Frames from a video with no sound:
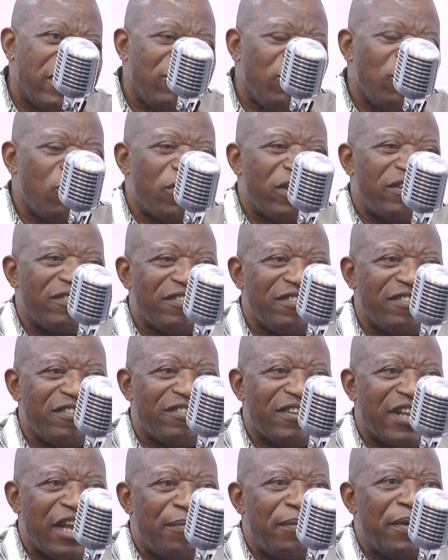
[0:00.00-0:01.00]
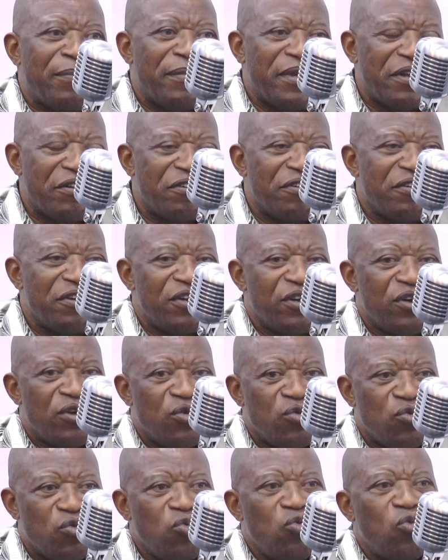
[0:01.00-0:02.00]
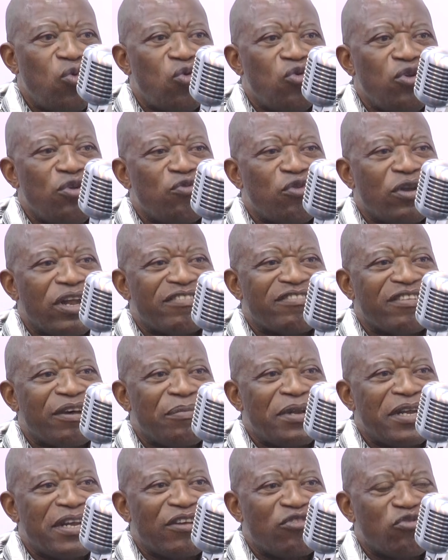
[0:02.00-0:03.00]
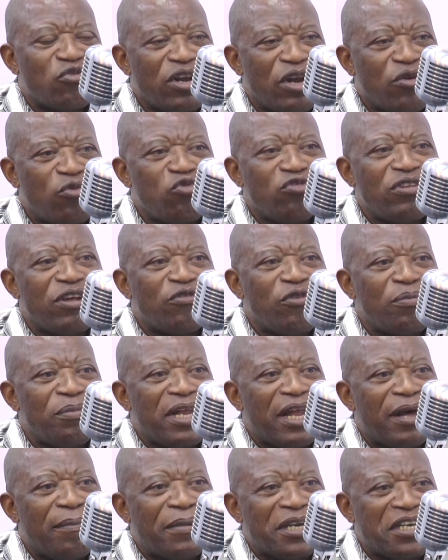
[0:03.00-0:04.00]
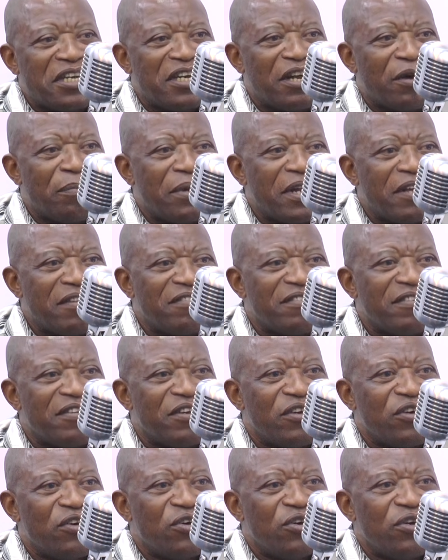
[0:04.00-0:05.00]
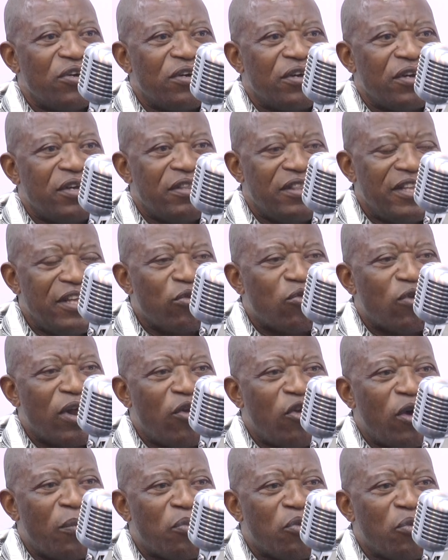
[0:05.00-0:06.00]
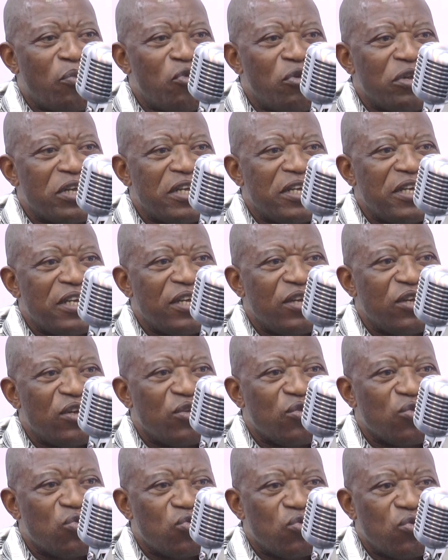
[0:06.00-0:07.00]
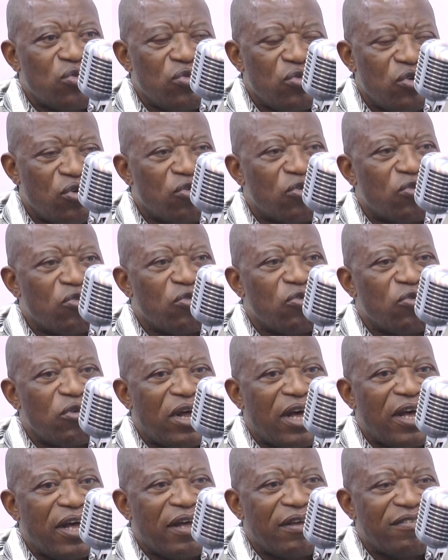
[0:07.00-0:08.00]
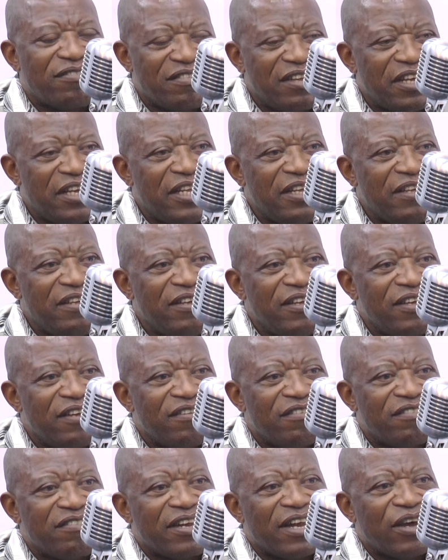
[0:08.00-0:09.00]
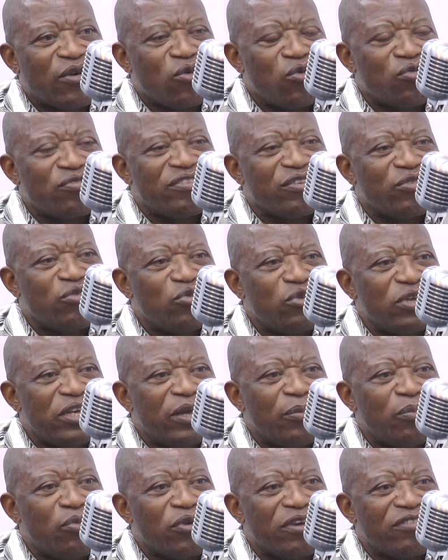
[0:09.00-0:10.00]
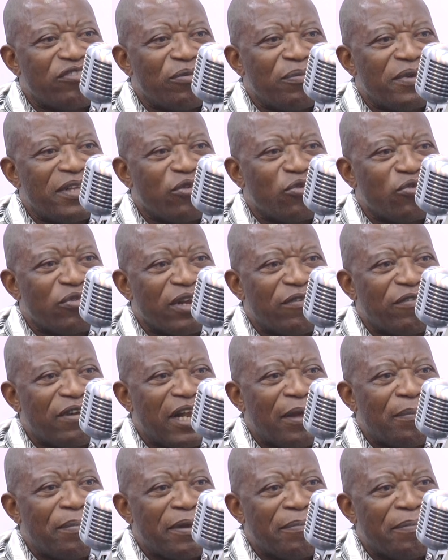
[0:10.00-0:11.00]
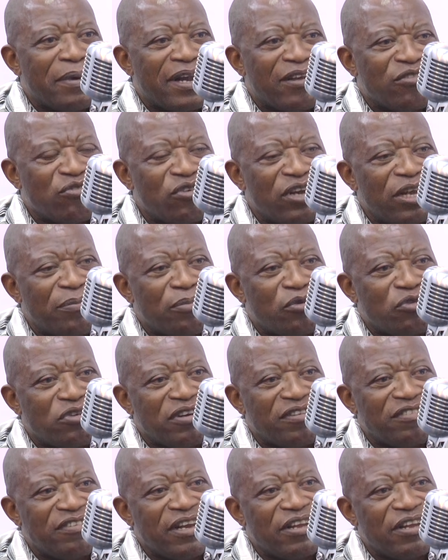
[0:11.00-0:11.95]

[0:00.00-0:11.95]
Il y aura saisi cela, mais maintenant, nous, au niveau de l'Assemblée nationale, nous avons mis la machine en place. Dès que la loi est promulguée, donc euh, la CENI sera constituée et pourra se mettre au travail de la préparation des prochaines